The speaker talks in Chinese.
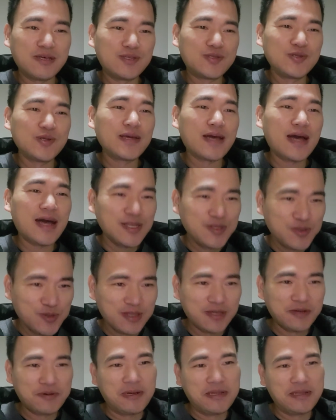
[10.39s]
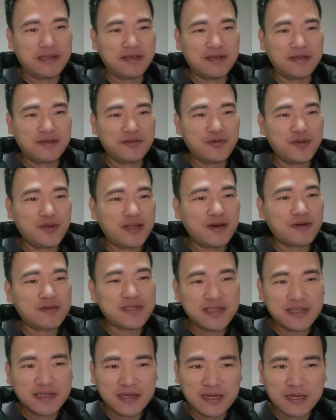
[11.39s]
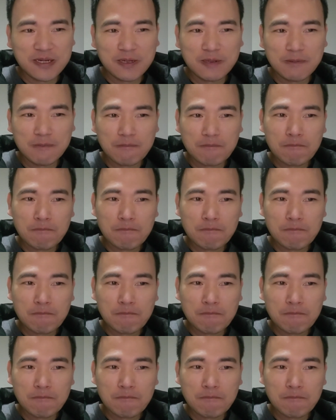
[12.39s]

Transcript: 最安全的话题，因为聊这个，